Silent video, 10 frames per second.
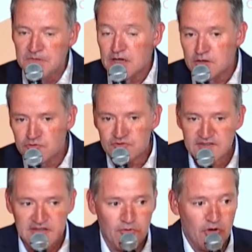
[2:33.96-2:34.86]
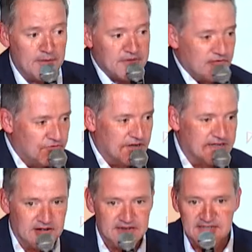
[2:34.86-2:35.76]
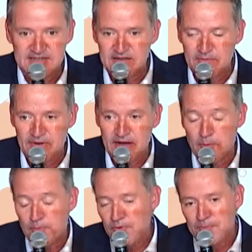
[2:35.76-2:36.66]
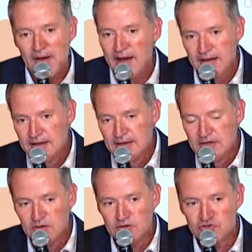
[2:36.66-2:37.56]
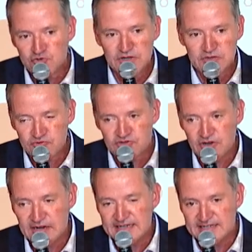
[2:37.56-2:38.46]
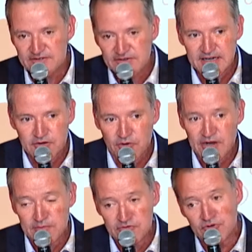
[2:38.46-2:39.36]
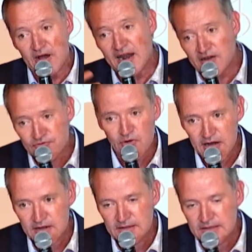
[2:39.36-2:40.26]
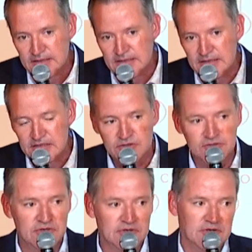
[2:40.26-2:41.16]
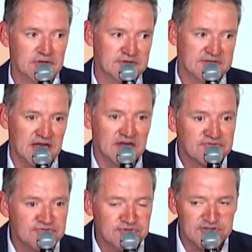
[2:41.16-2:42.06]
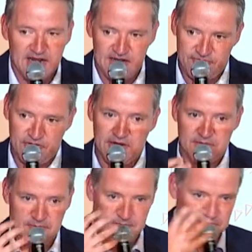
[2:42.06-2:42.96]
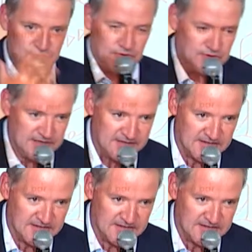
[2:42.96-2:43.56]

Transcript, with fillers: Que tous ensemble. On l'a bien vu dans les, exemples là, hein. on ne peut pas euh, jouer tout seul. Et c'est vrai qu'on a besoin à la fois que ça infuse à la fois du côté des